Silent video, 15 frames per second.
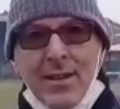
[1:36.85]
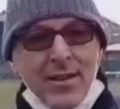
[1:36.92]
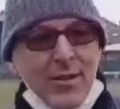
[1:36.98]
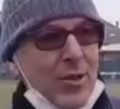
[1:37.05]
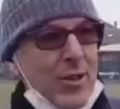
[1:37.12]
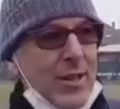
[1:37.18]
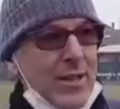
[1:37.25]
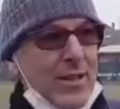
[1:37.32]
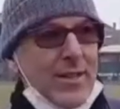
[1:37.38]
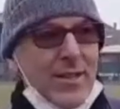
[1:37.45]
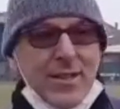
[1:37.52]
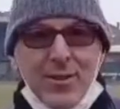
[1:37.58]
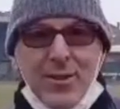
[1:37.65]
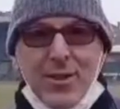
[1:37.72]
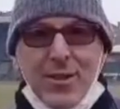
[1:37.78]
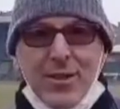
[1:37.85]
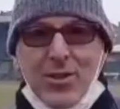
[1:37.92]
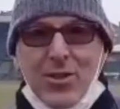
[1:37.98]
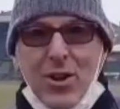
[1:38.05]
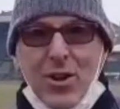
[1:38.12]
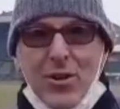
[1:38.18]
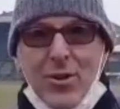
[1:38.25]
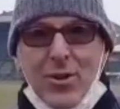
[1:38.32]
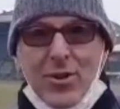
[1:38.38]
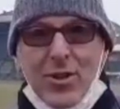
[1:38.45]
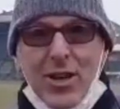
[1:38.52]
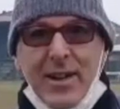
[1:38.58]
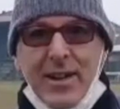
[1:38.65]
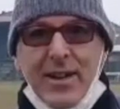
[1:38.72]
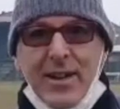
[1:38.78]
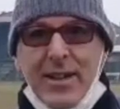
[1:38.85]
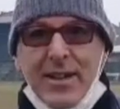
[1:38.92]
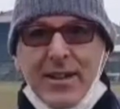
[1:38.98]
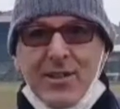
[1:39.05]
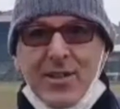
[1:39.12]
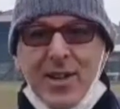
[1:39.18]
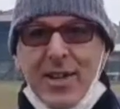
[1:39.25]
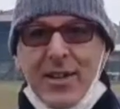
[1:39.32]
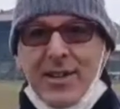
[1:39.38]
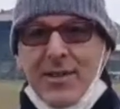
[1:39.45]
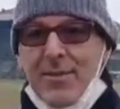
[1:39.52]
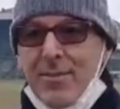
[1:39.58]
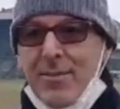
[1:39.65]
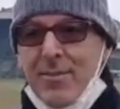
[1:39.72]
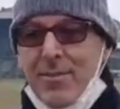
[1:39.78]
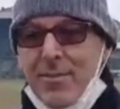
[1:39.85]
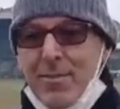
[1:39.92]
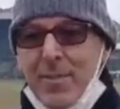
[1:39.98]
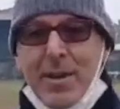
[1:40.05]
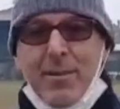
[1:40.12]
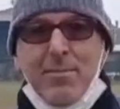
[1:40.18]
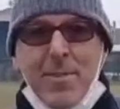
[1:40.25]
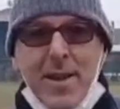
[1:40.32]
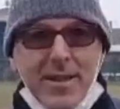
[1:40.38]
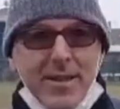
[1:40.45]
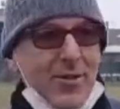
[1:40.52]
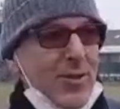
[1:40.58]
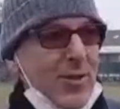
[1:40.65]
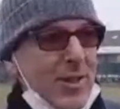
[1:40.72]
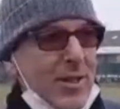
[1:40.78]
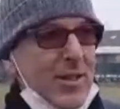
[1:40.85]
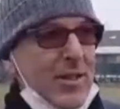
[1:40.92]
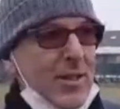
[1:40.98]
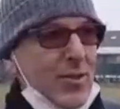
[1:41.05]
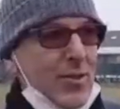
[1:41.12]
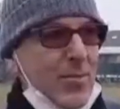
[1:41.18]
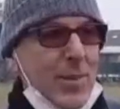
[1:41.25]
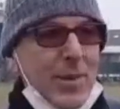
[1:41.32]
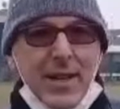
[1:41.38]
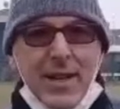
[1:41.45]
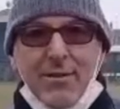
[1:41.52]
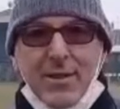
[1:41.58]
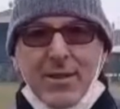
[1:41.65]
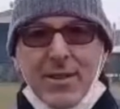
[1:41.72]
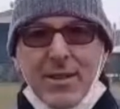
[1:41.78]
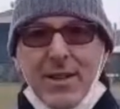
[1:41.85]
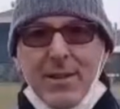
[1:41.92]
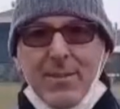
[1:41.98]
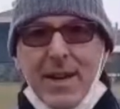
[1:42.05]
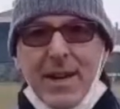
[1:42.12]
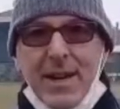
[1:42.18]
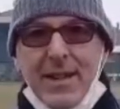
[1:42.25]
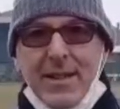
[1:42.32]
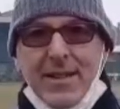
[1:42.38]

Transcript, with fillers: l'organizzazione di gioco ci ha, ci ha permesso di, di, supplire a queste mancanze.